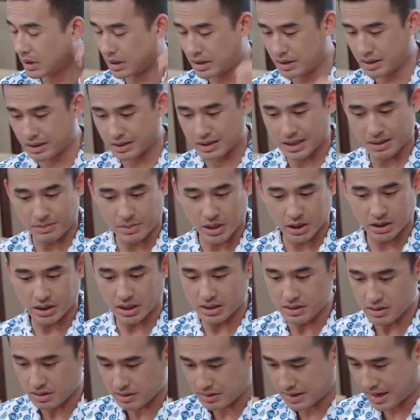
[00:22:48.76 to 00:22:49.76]
kỳ vậy ta mới
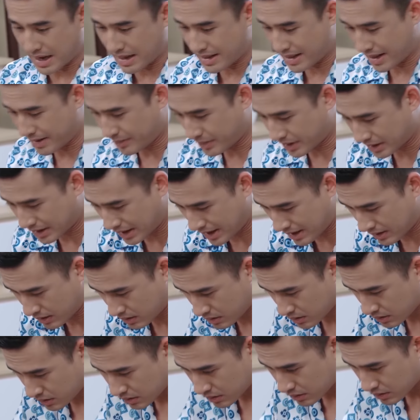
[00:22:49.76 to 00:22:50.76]
tính nó ra gì mà ta
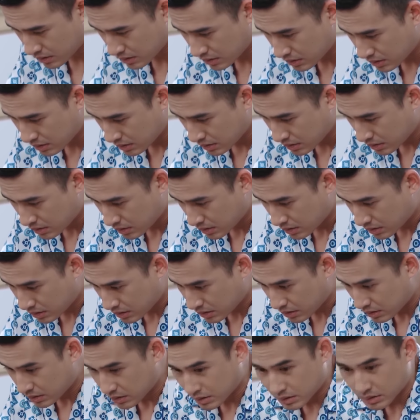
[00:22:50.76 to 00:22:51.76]
Trời ơi nó còn ngồi
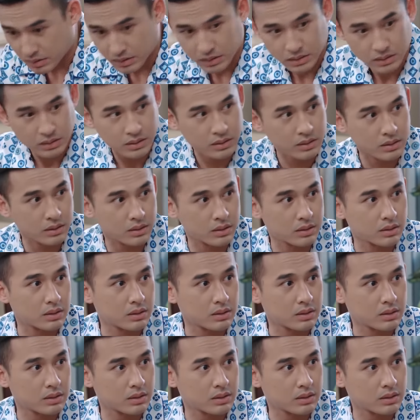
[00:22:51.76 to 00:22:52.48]
tính tính cái gì nữa